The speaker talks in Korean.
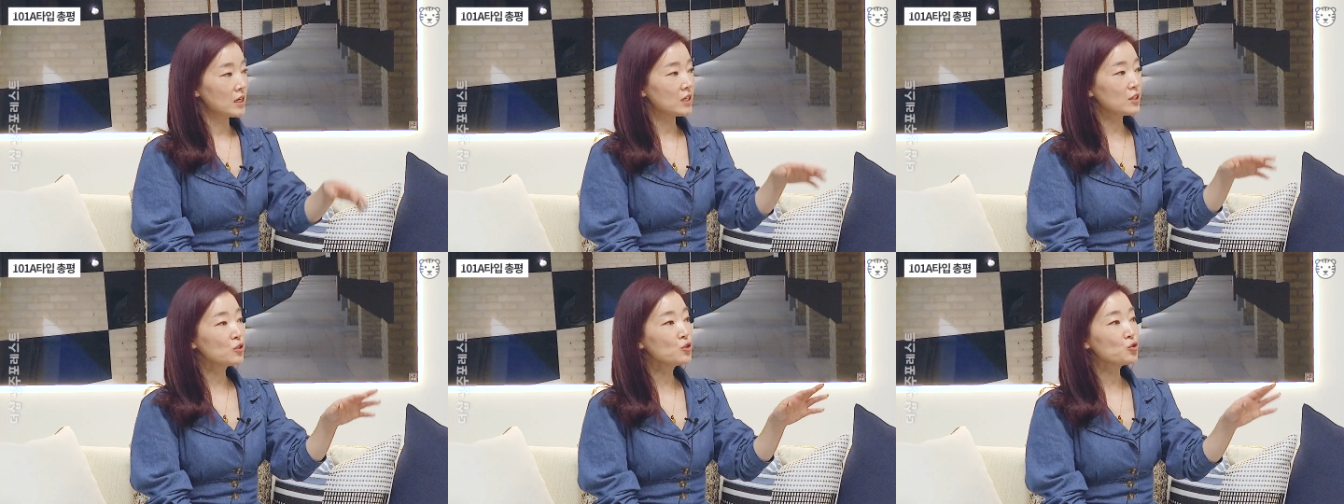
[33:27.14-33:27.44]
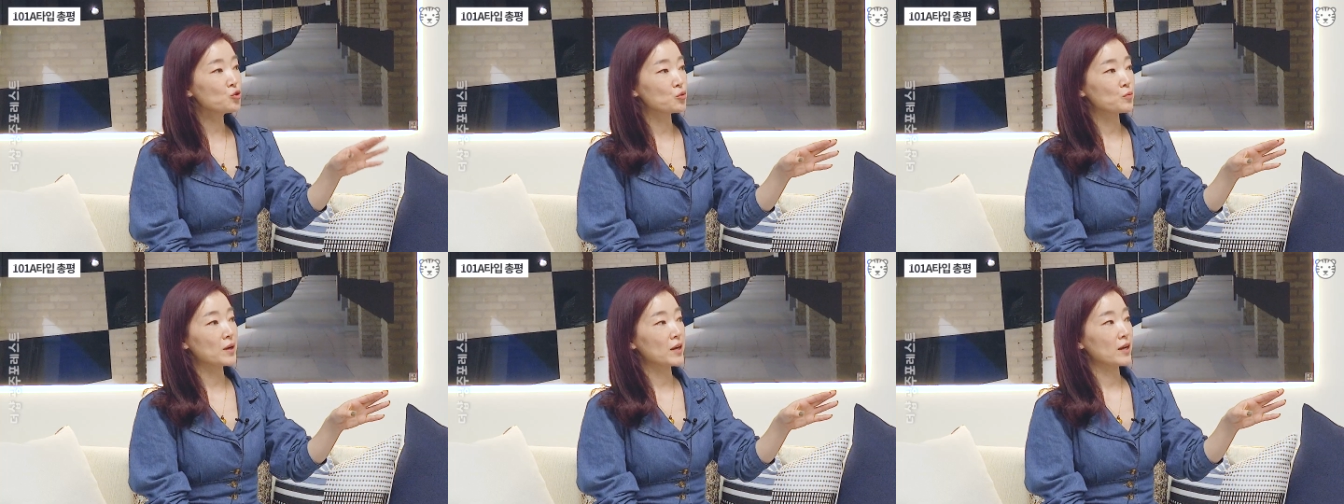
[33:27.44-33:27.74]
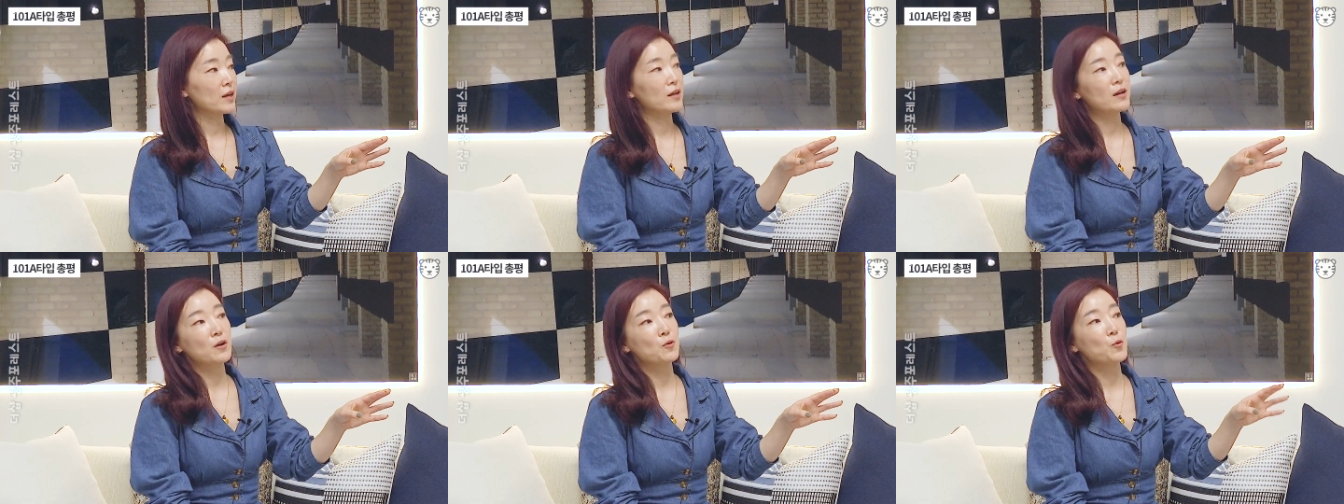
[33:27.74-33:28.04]
히든
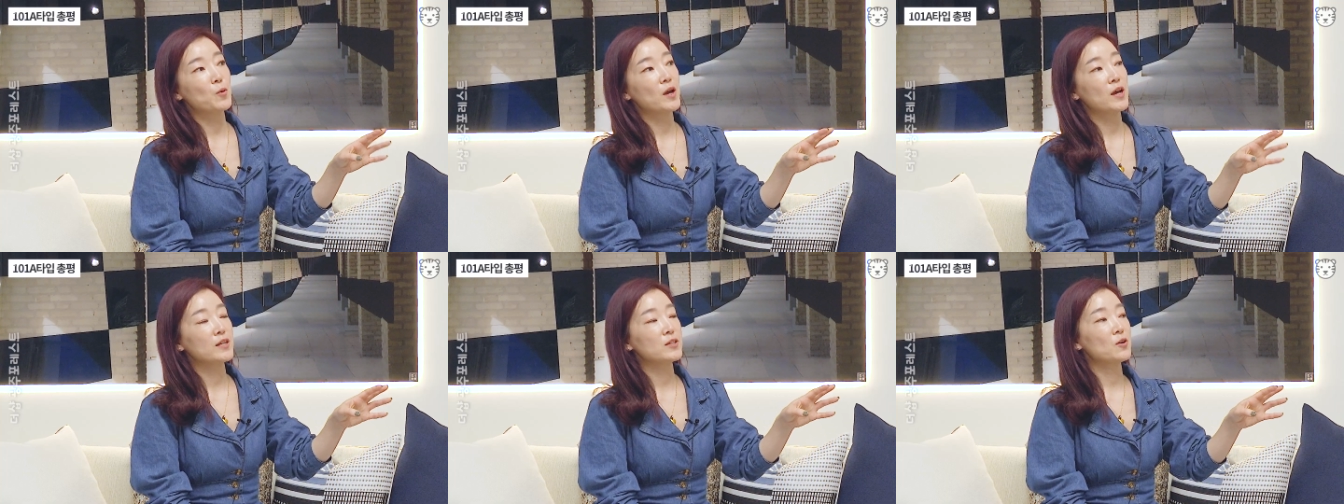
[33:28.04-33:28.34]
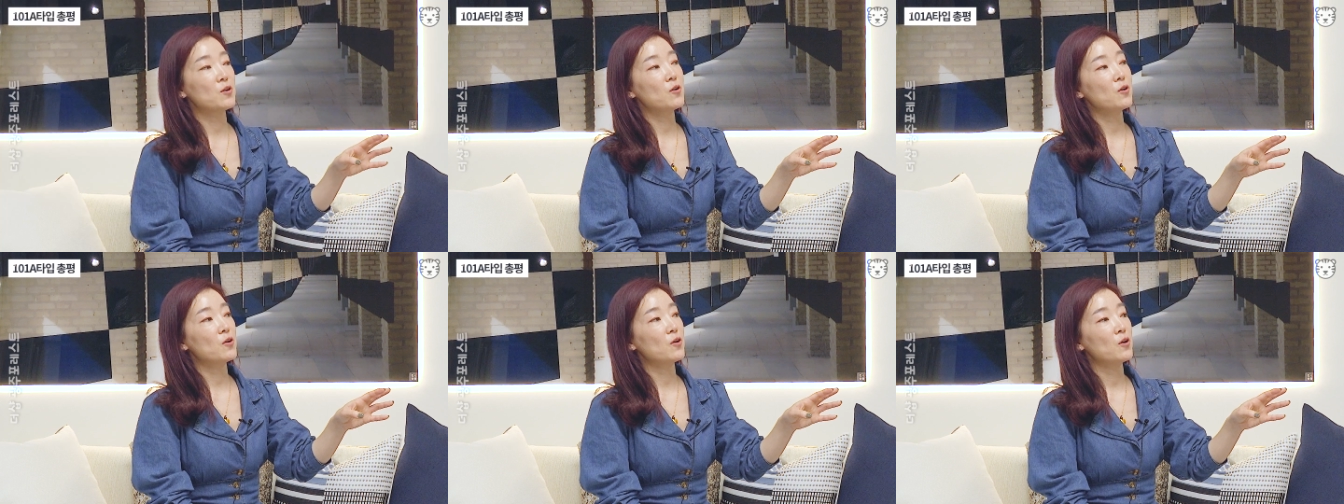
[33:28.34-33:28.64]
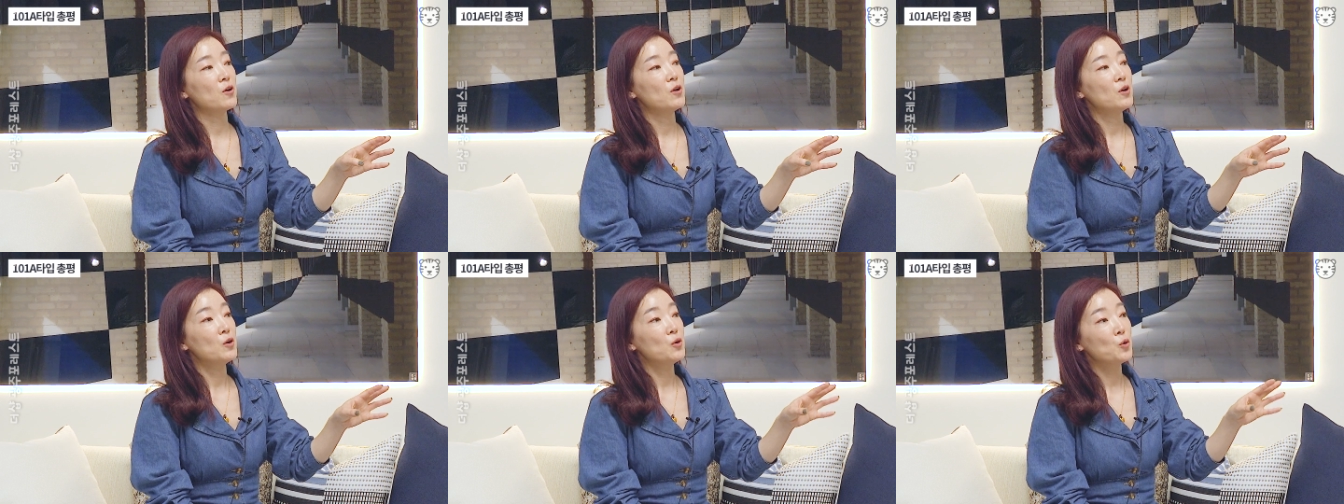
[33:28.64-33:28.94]
주방이라고
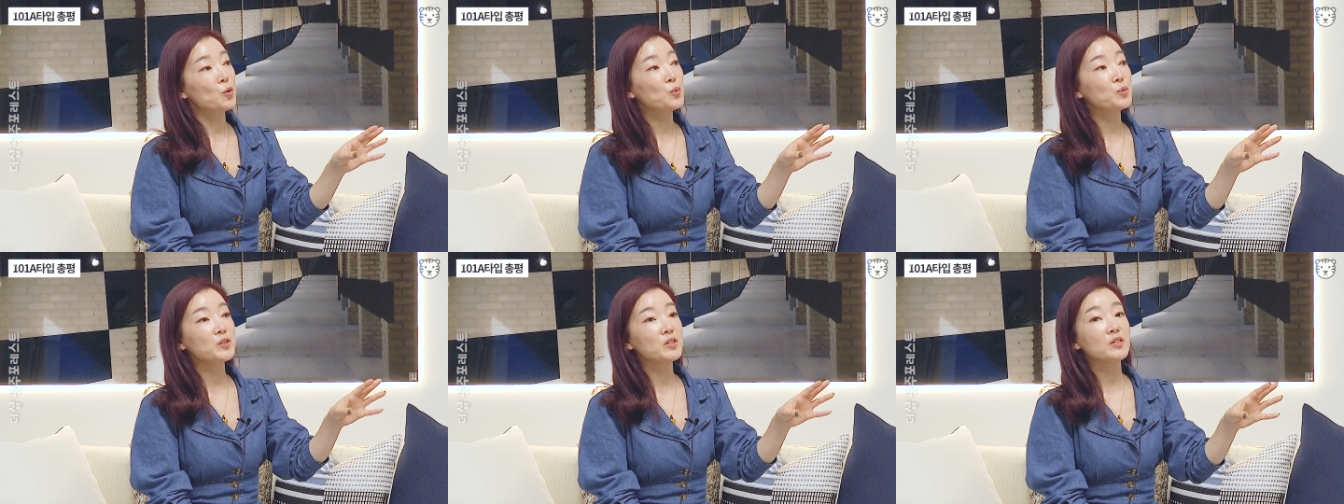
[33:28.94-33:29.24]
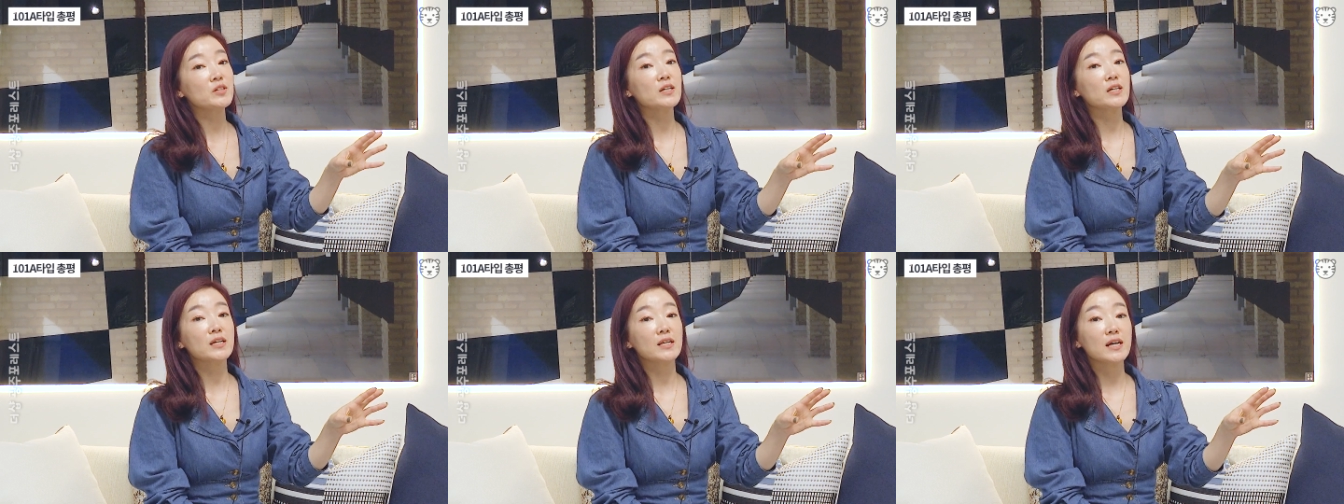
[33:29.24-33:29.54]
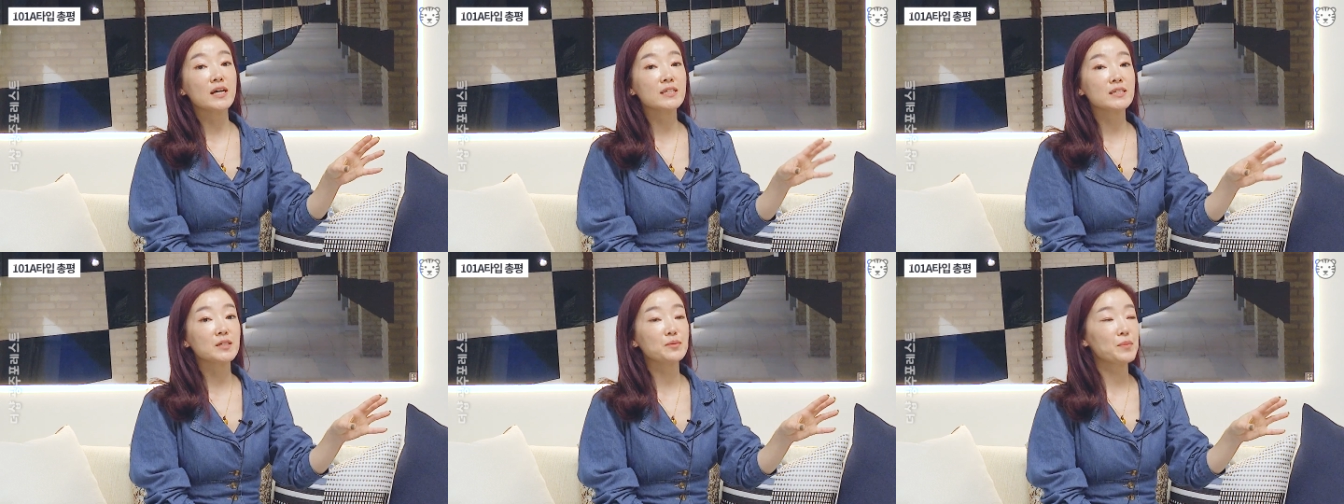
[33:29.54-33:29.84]
해서 옵션이긴
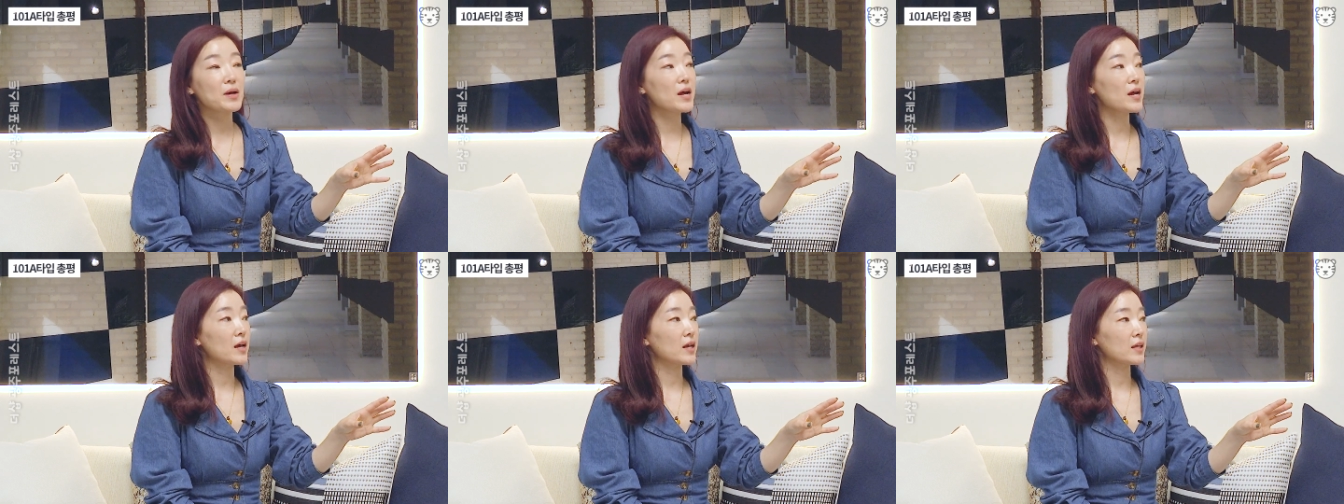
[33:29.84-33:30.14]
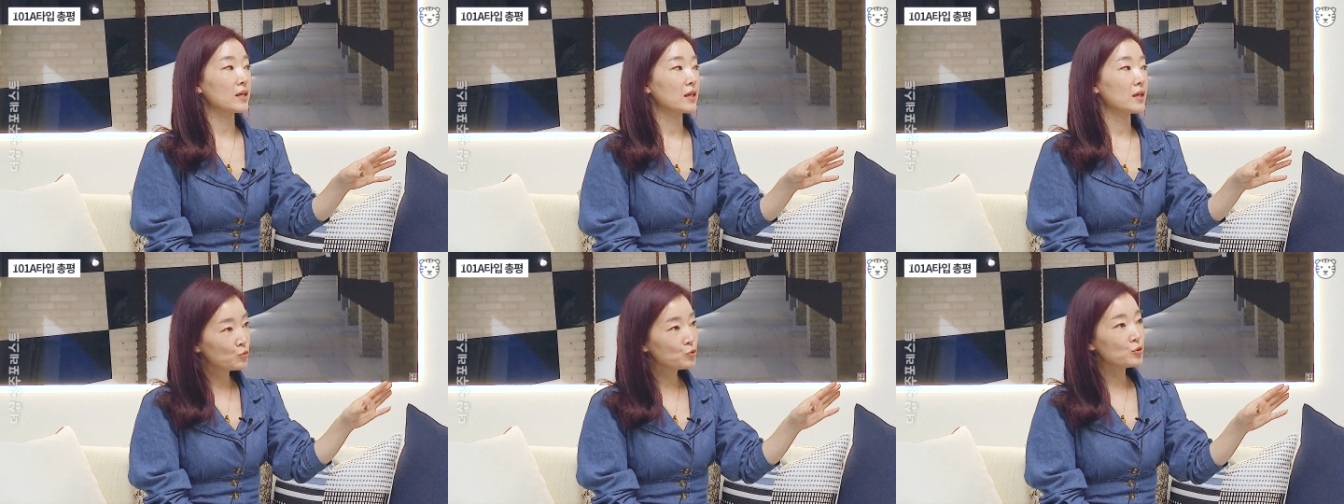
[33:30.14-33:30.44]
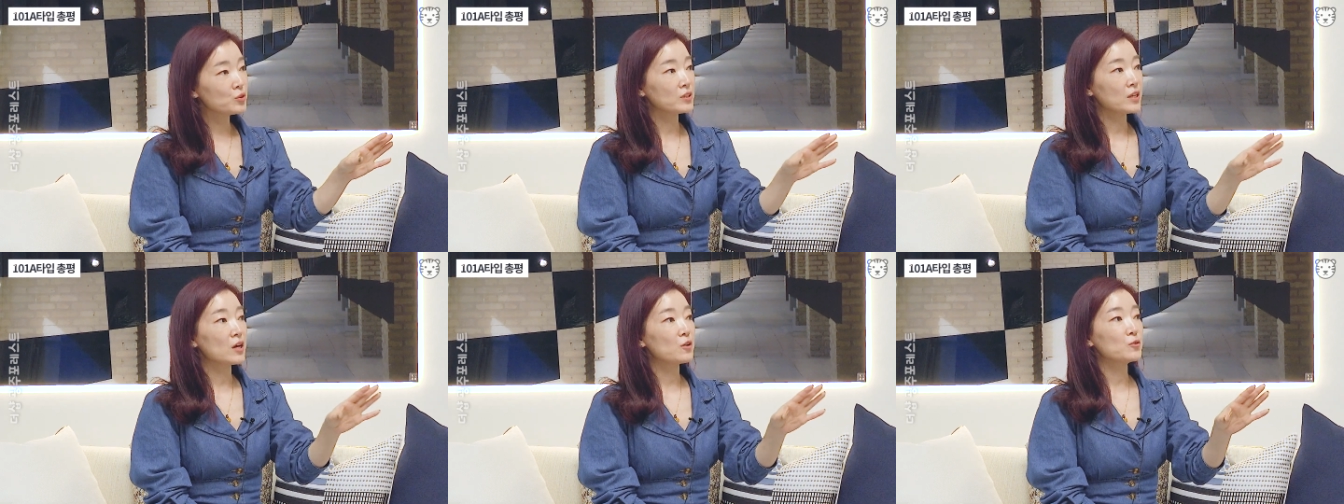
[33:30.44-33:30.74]
하지만
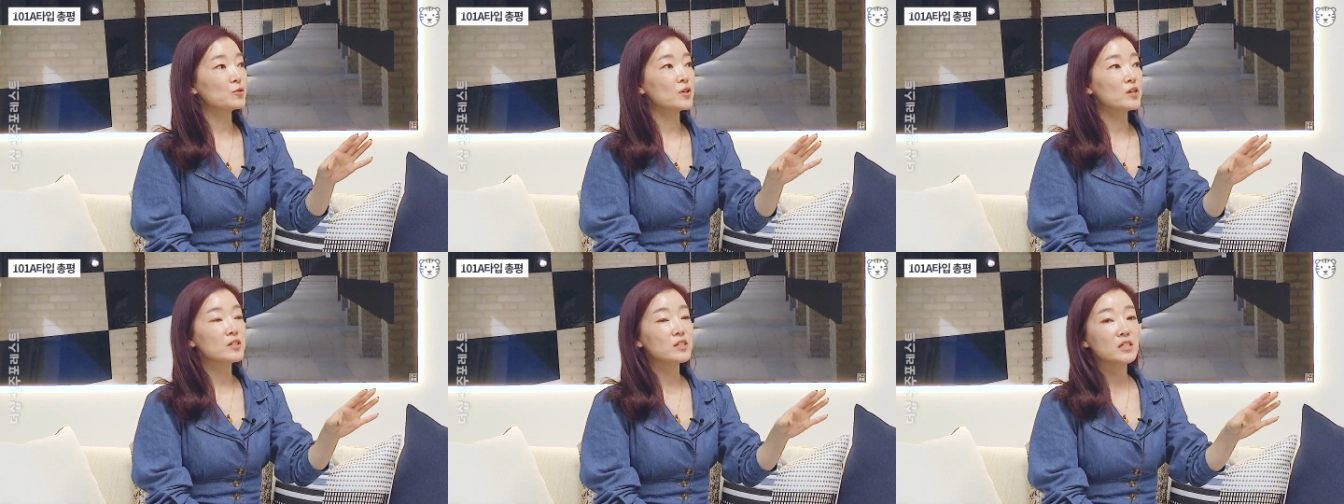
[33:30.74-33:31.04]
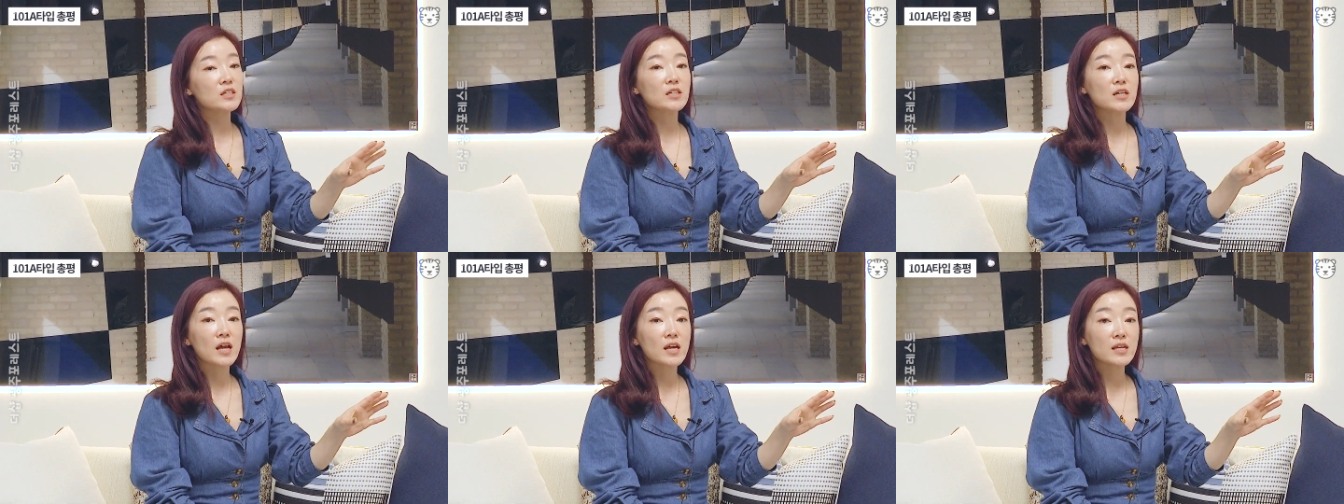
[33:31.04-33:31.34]
문을 따로 설치를